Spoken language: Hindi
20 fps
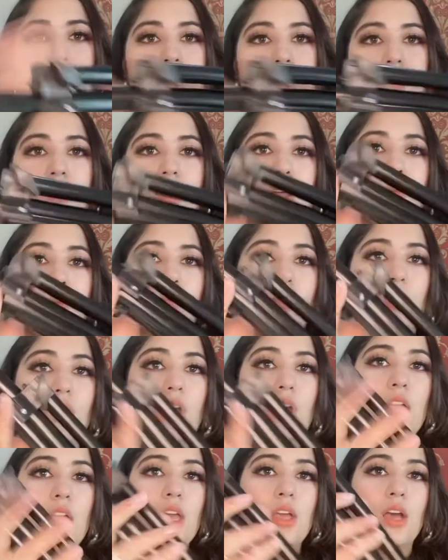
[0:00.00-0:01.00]

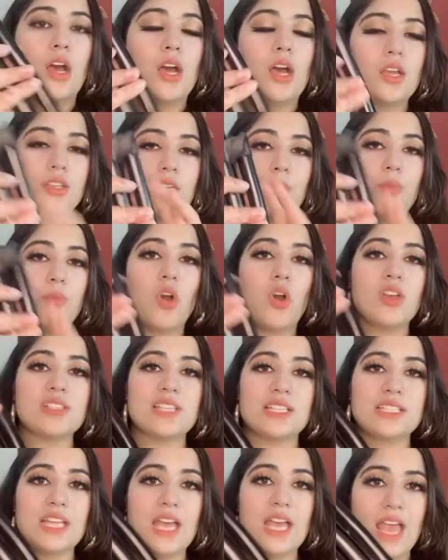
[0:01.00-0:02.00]
ट्राईपोर्ट ये बहुत
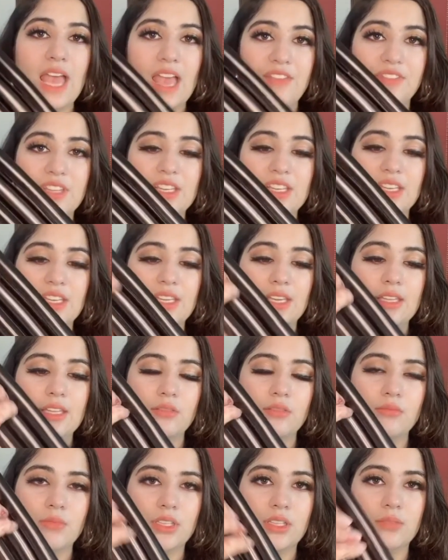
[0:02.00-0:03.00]
ज़्यादा हैवी नहीं
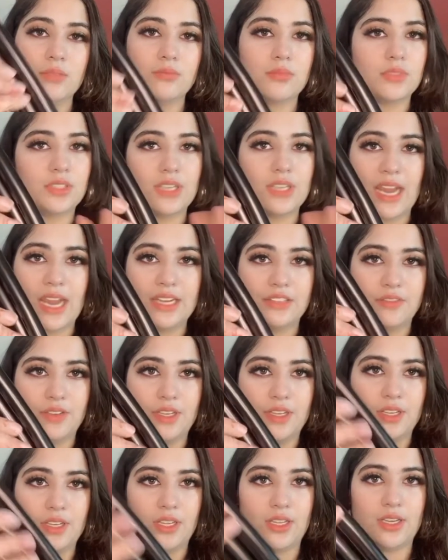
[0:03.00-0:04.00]
है मतलब लाइट
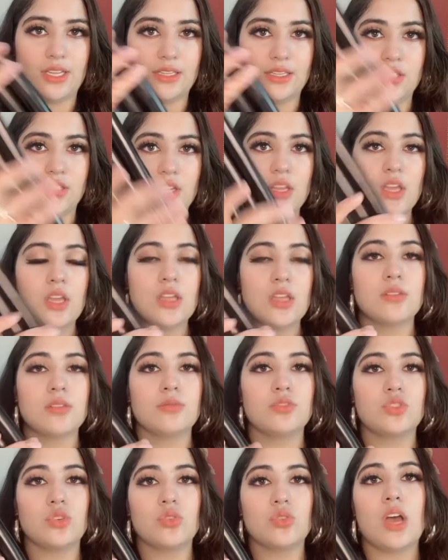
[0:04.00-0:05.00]
वेट है लाइक
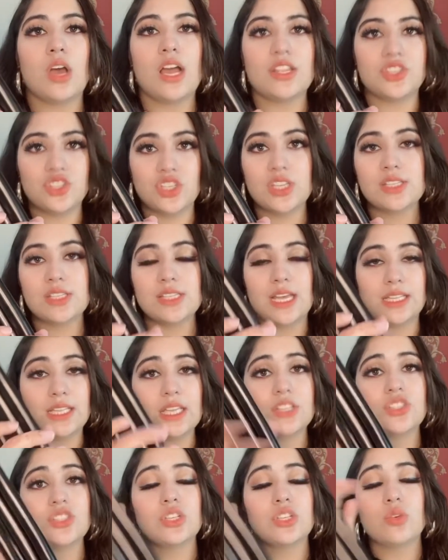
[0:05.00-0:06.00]
जो अच्छे ज़्यादा
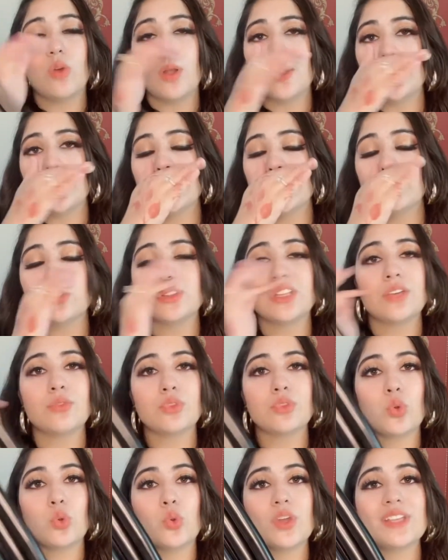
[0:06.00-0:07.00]
अच्छी क्वालिटी के होते हैं
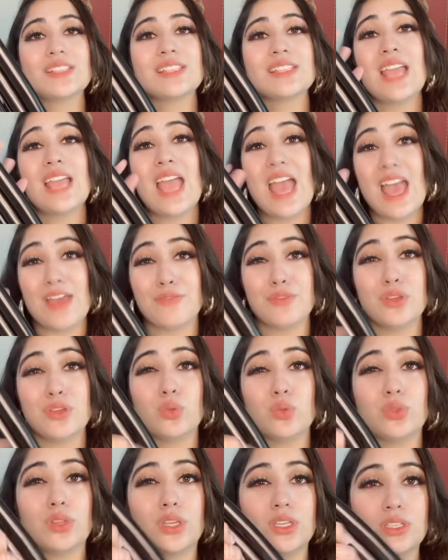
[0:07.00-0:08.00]
वो थोड़े से हैवी
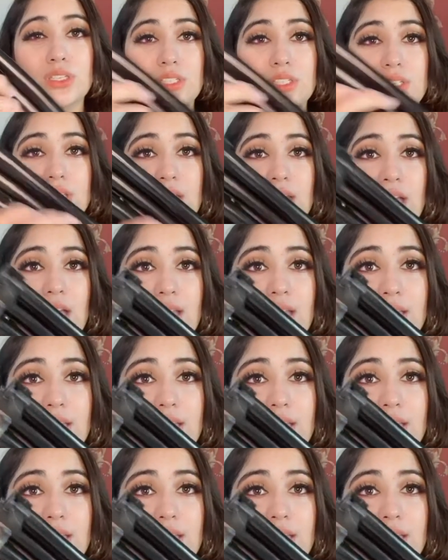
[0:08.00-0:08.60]
होते हैं ठीक है आई